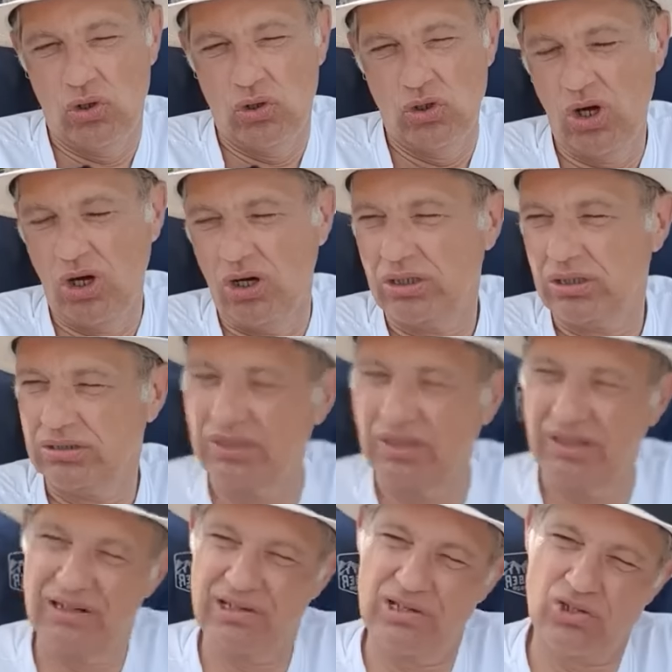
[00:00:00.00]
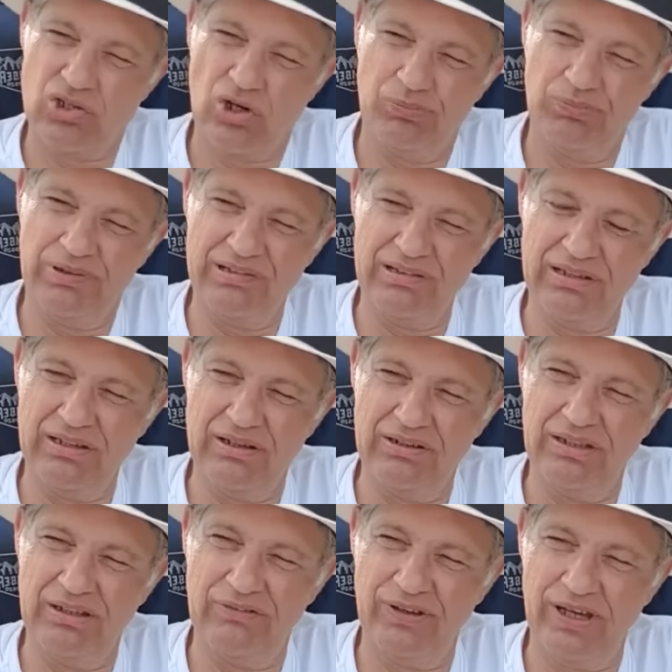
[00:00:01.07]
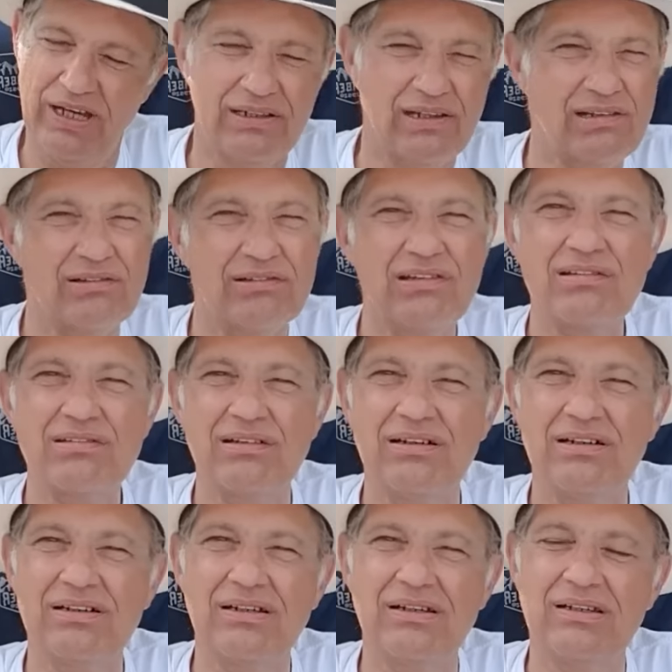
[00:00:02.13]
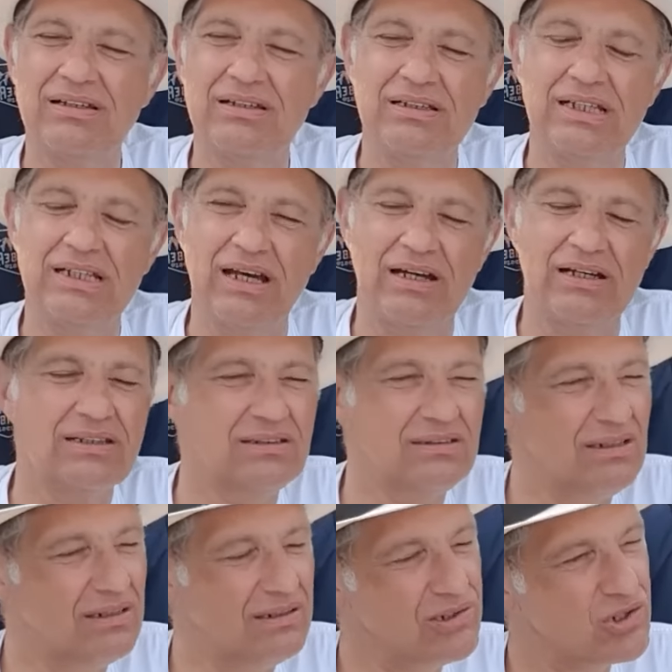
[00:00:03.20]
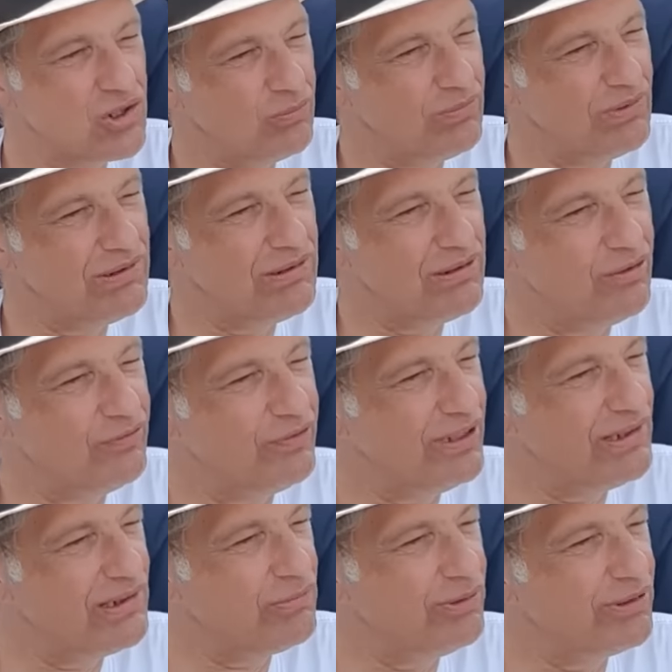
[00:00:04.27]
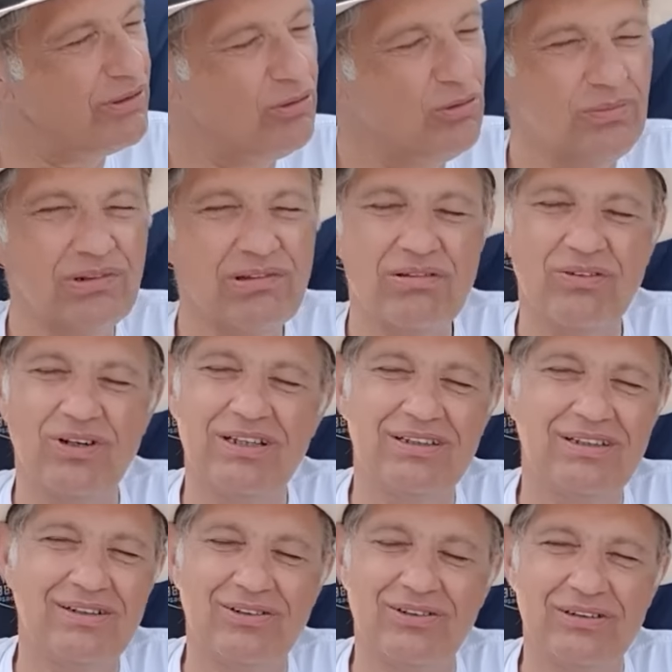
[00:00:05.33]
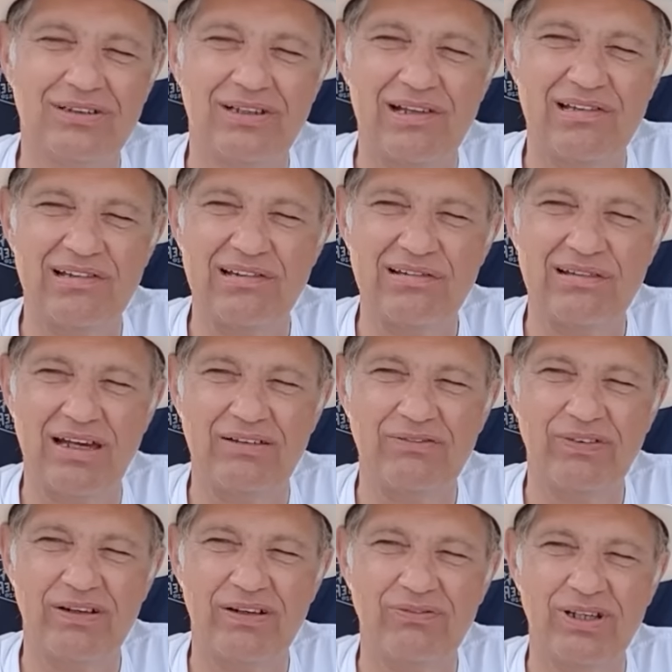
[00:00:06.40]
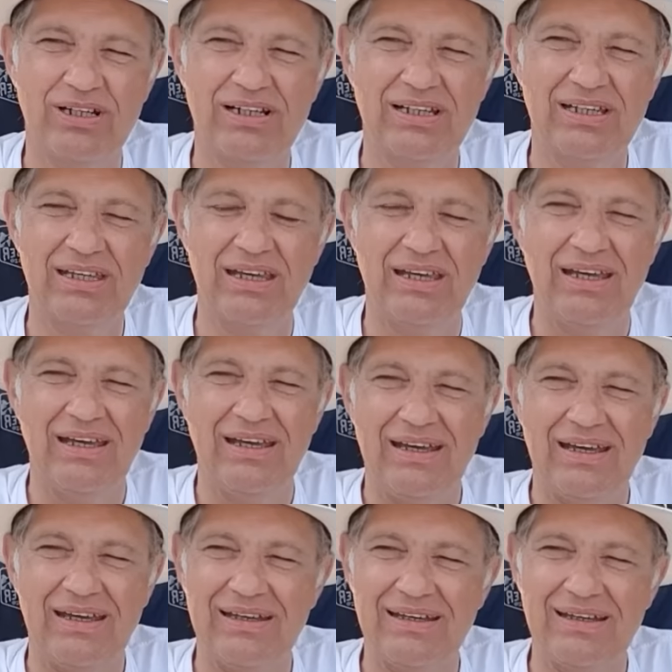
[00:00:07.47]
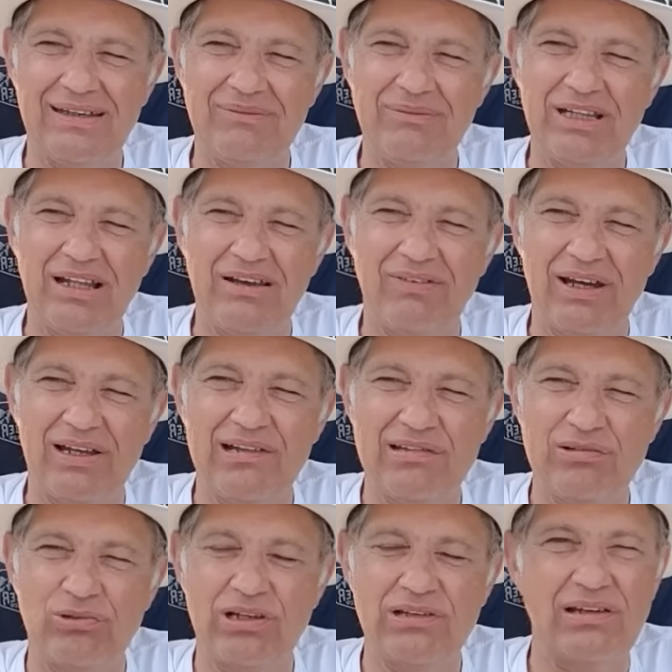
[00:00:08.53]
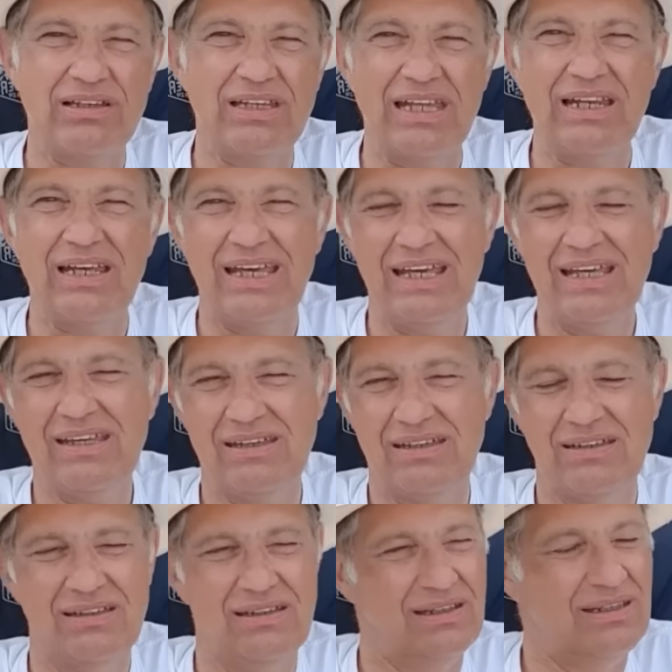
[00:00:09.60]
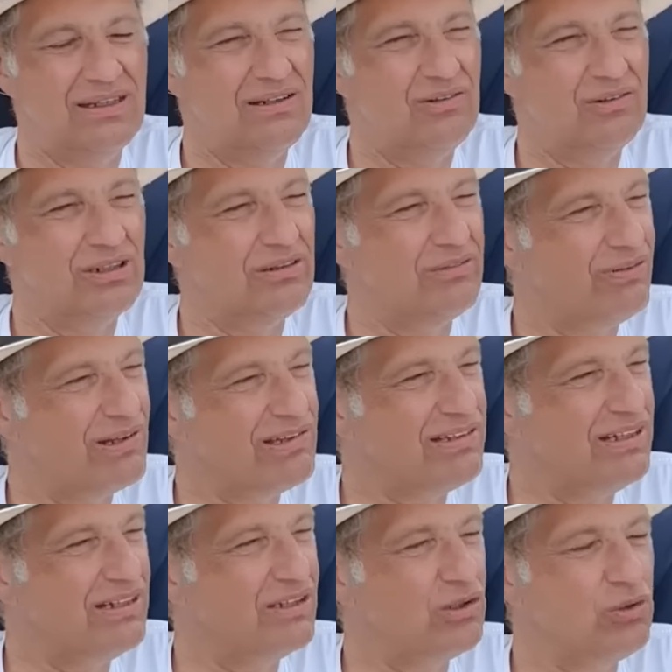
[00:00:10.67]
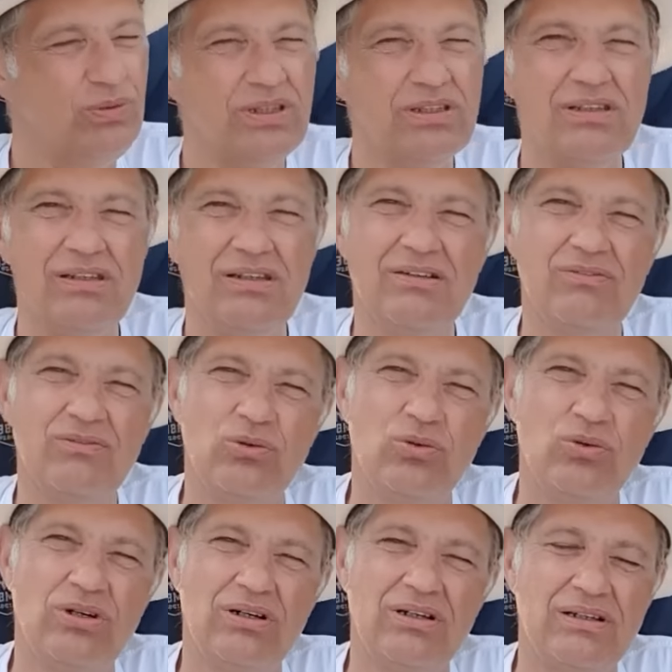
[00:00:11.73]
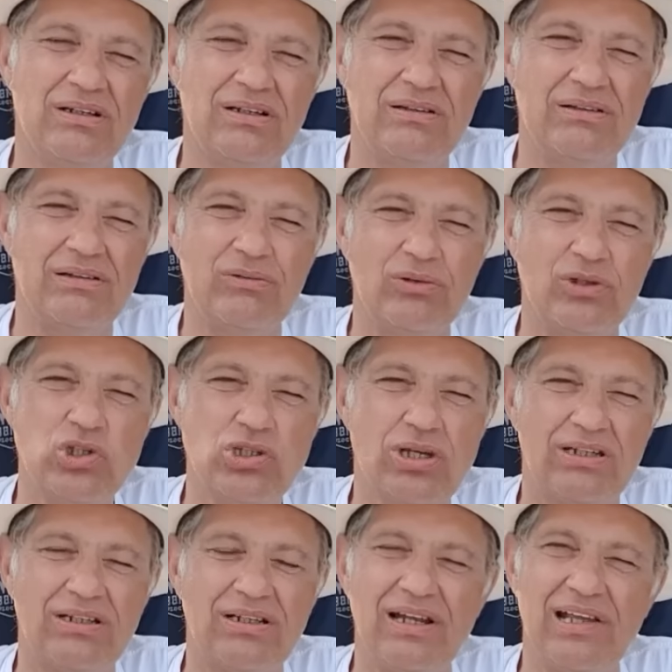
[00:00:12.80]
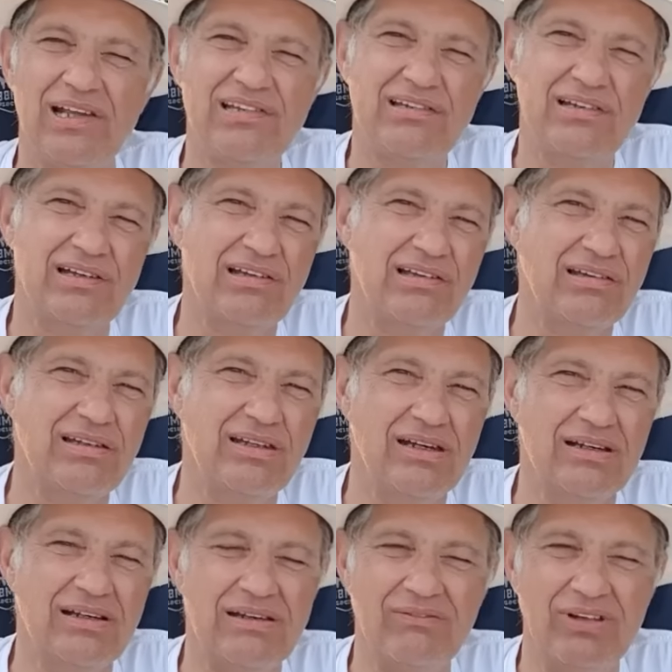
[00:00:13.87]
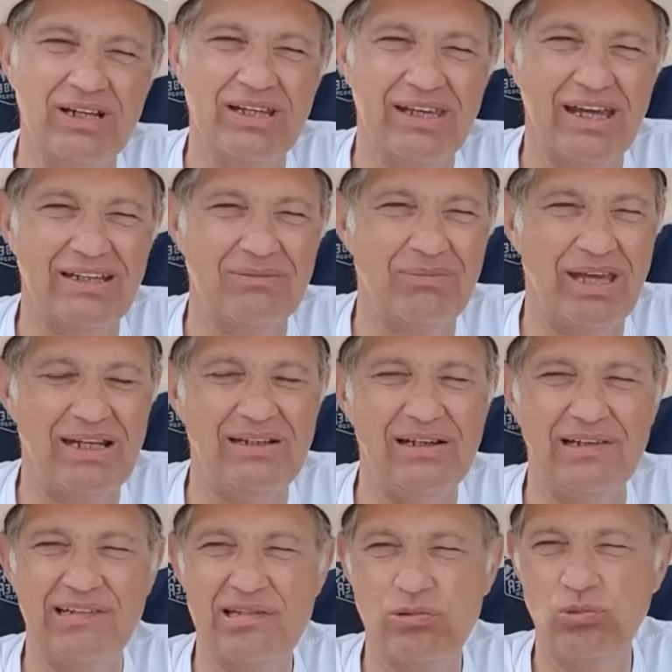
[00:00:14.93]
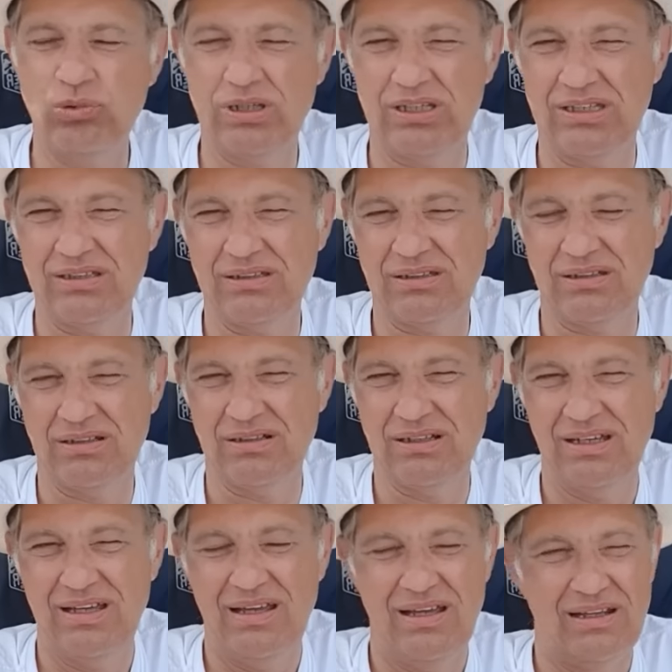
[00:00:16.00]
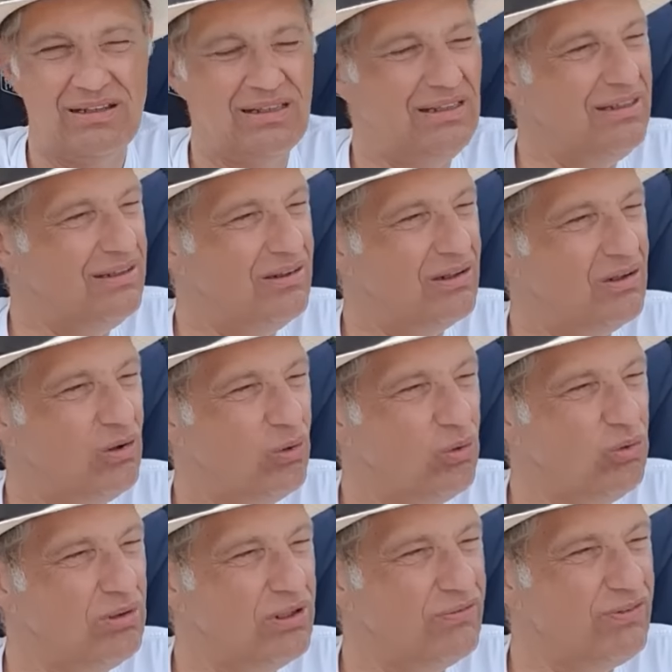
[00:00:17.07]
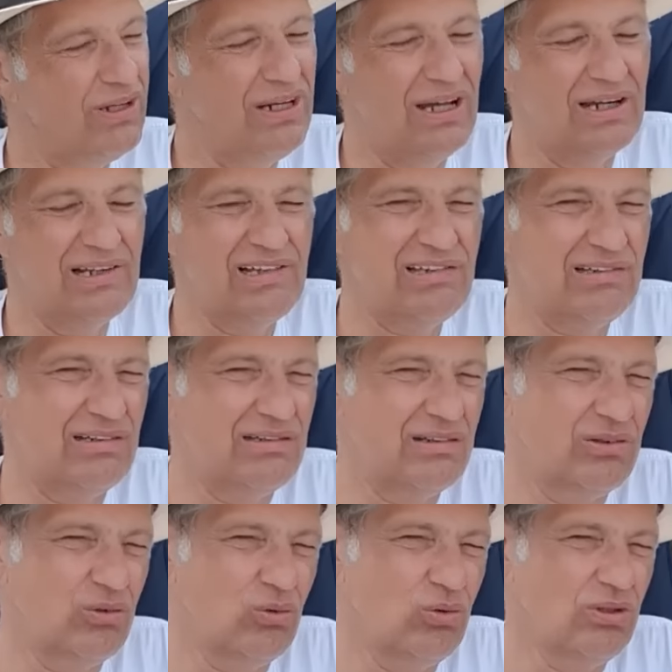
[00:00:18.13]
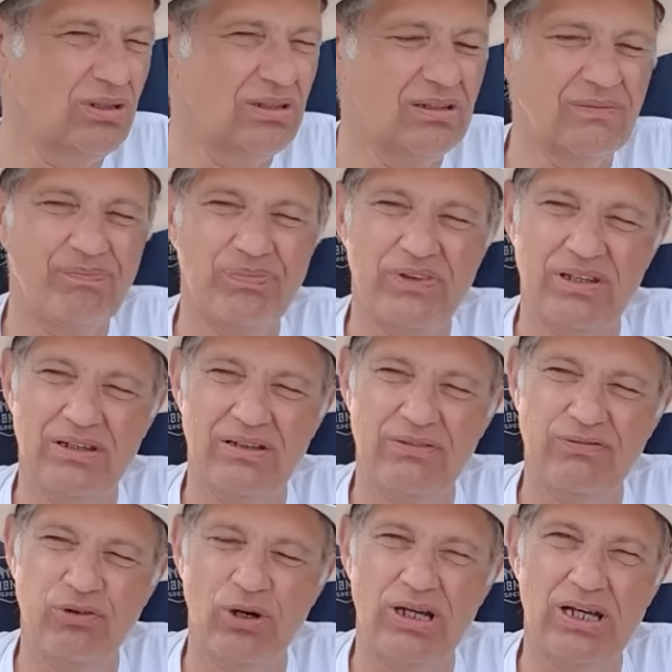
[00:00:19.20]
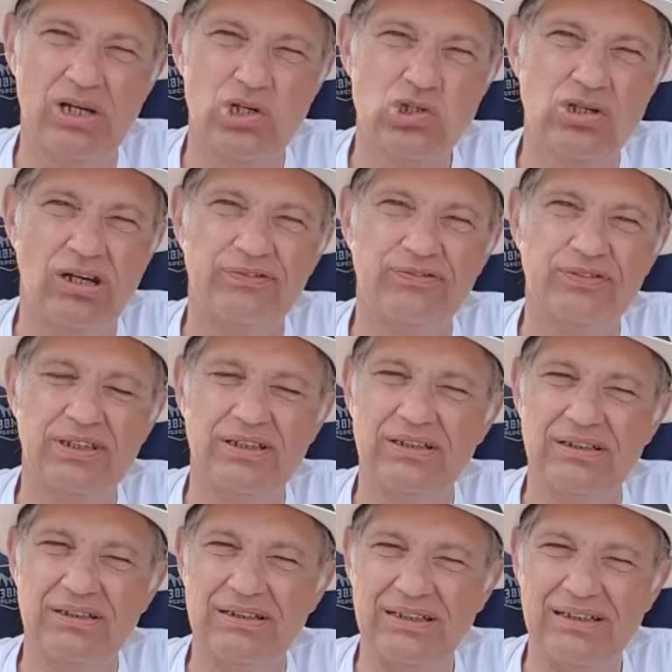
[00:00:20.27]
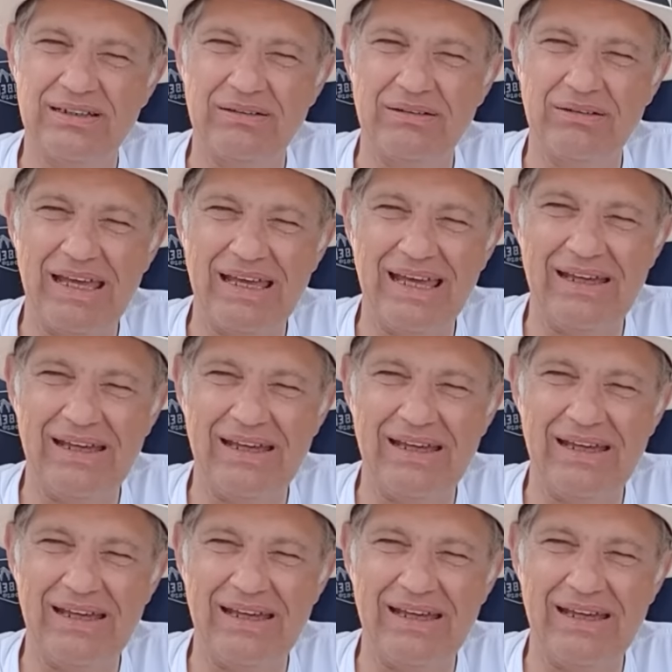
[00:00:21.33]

Ja, da schaut man sich in der Ferne sozusagen äh, die Nachrichten an, schaut man sich auf X, Twitter um und so weiter. Und es ist einfach wirklich äh, mittlerweile so, dass an jeder Ecke ja, oder fast jeder Tweet irgendwo äh, durchscheinen lässt, dass es hier wirklich einem Ende zugeht. Ja die grüne Phalanx, diese grüne äh, Vorherrschaft, äh, äh,